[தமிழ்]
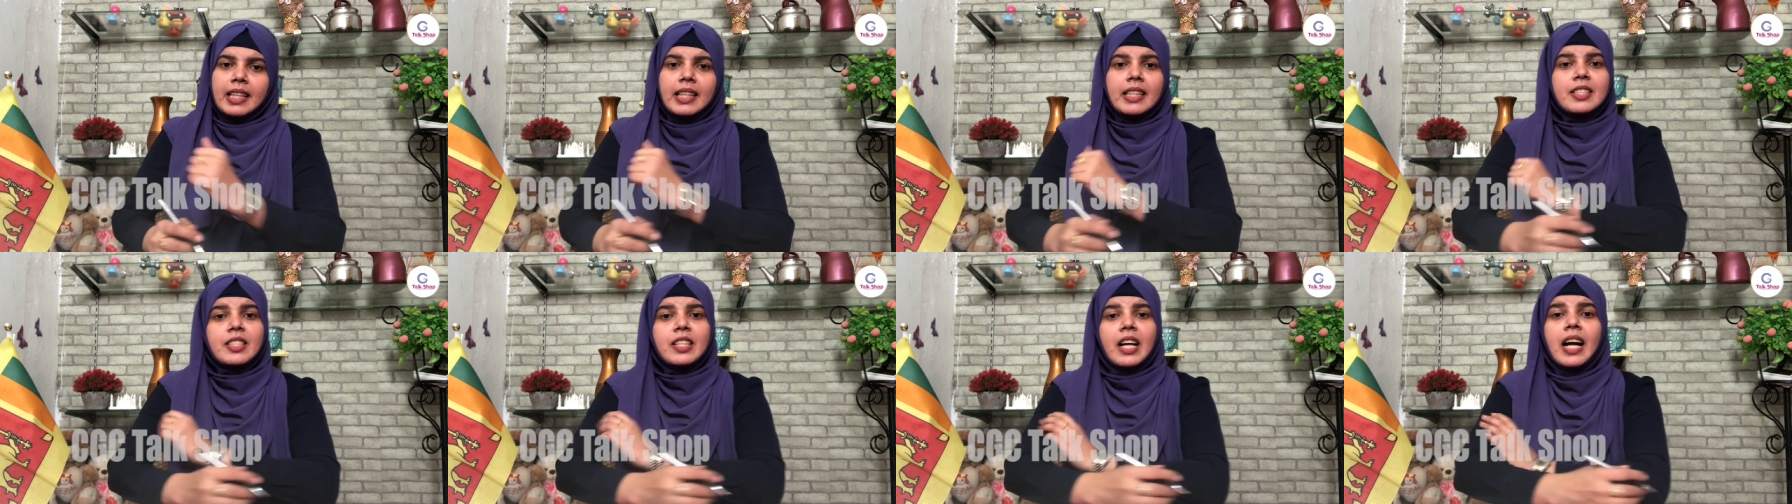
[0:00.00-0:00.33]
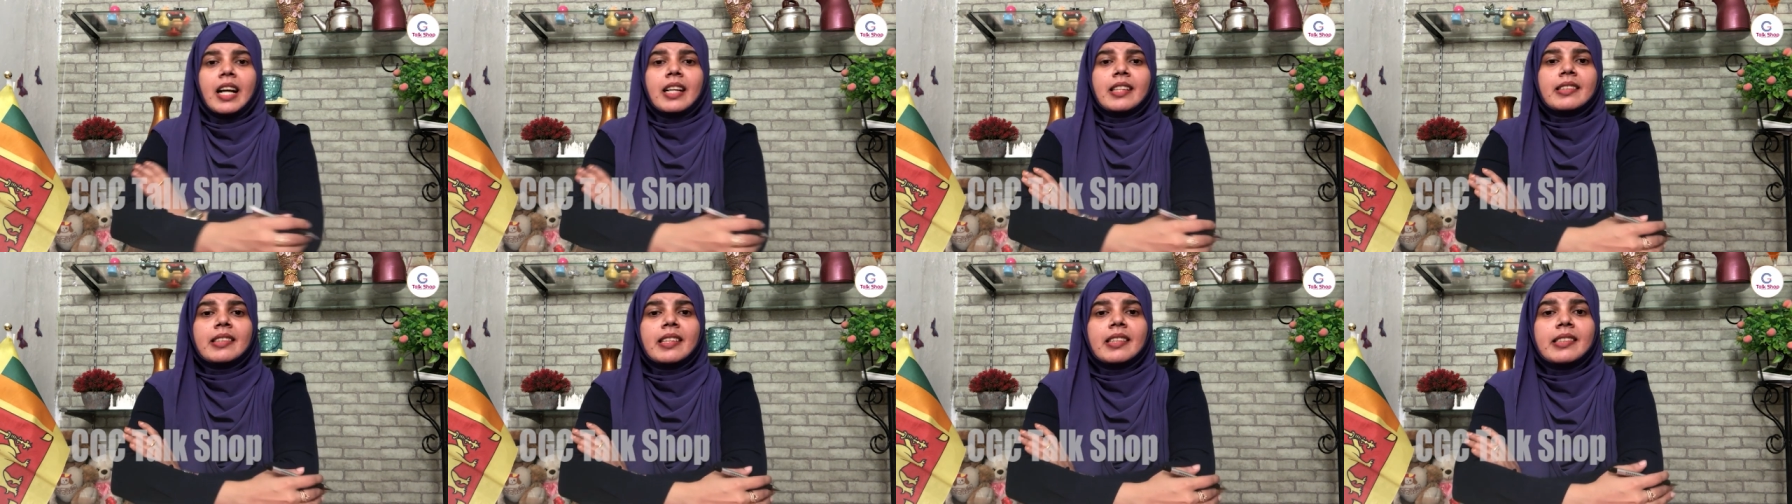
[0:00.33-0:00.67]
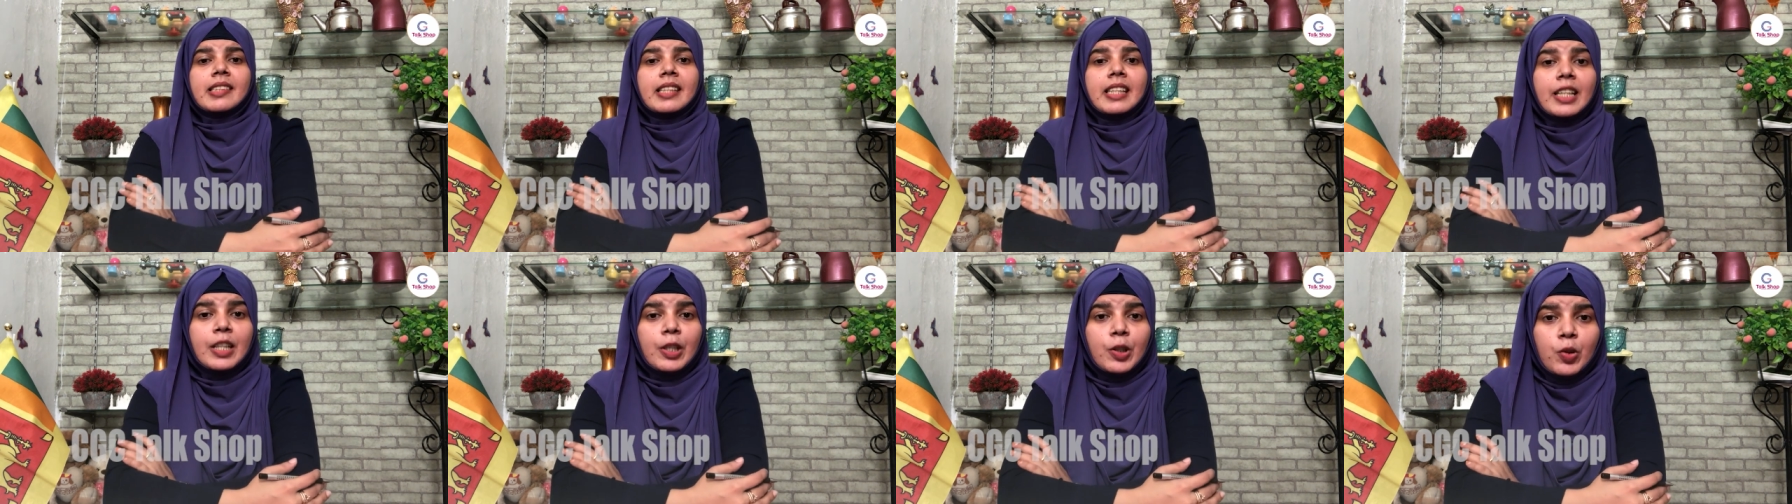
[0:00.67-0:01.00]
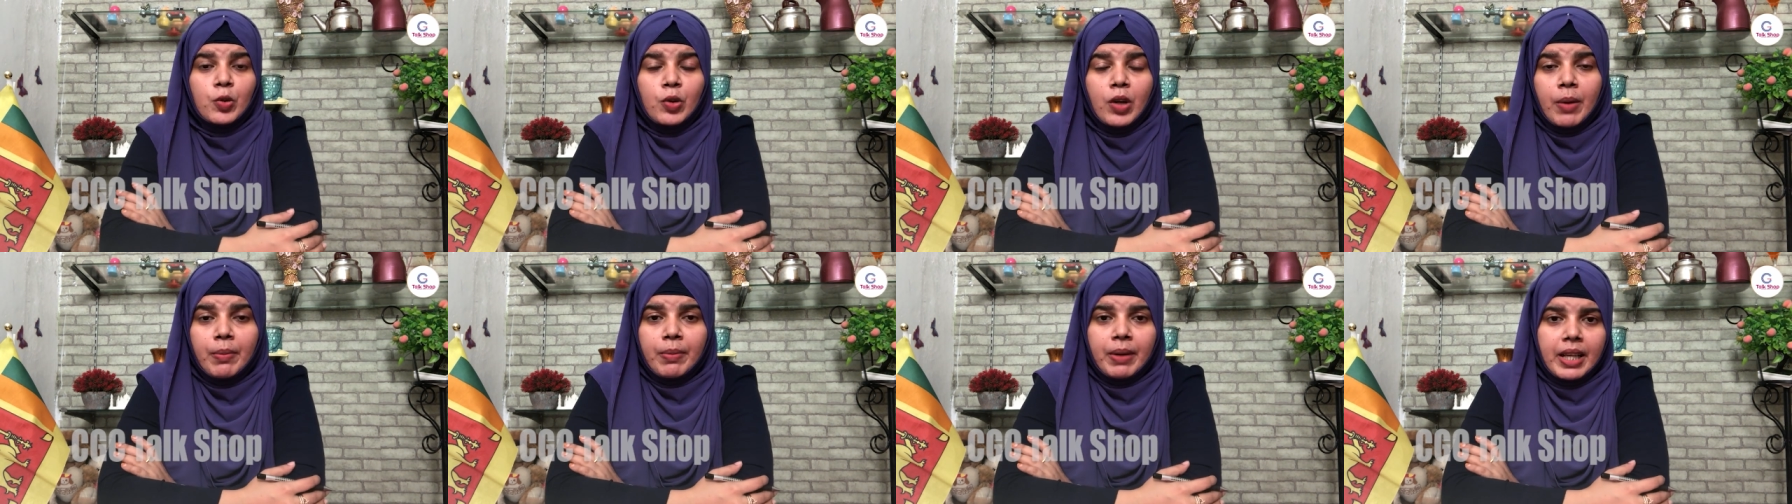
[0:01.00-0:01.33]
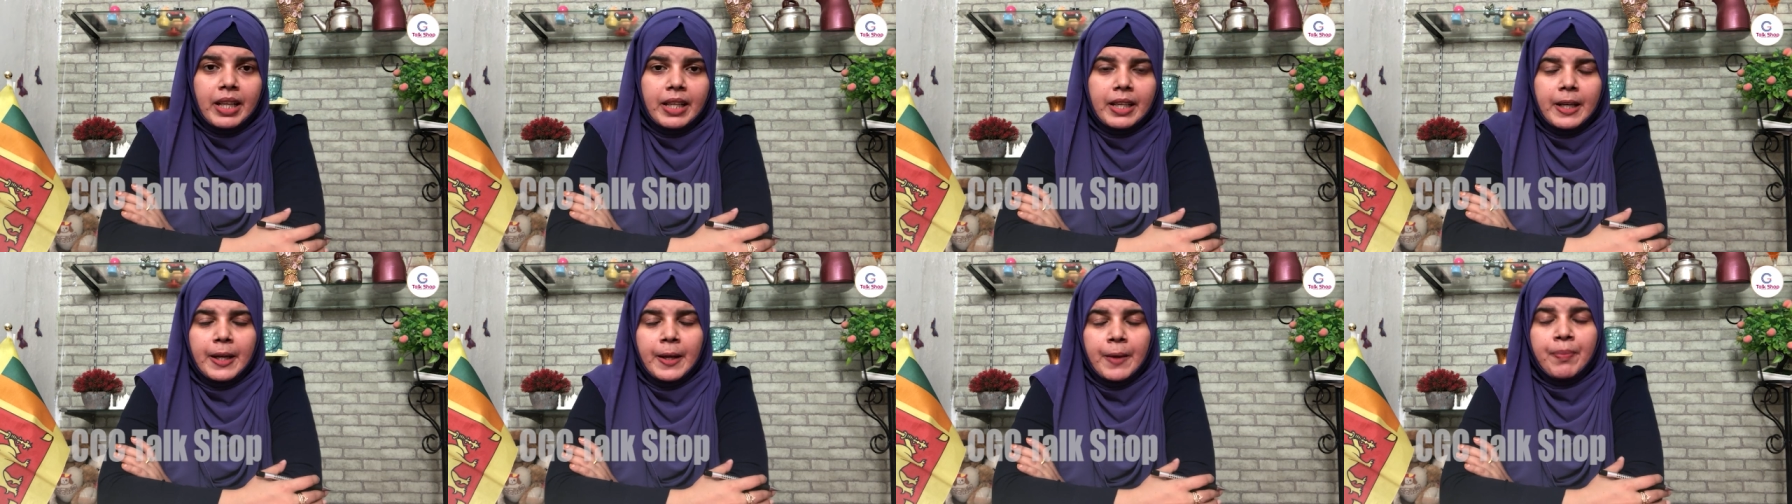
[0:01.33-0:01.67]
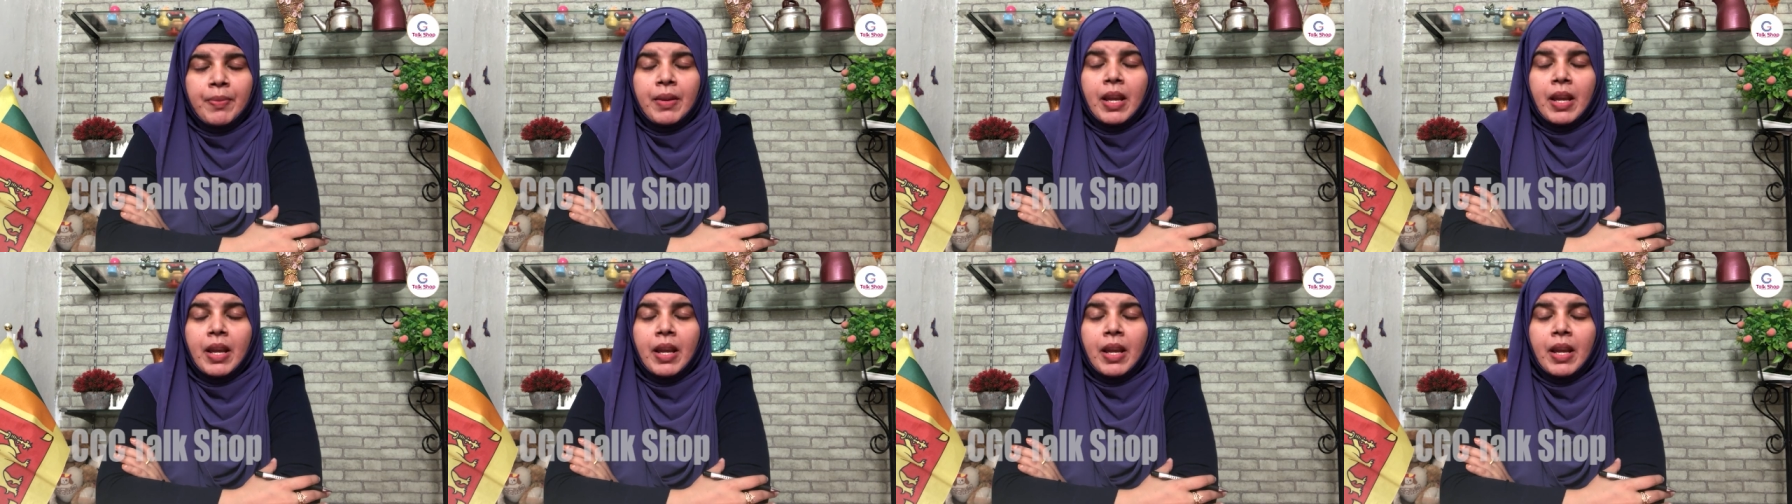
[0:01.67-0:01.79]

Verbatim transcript: சரி சான்சஸ் இருக்கும் அப்படின்னு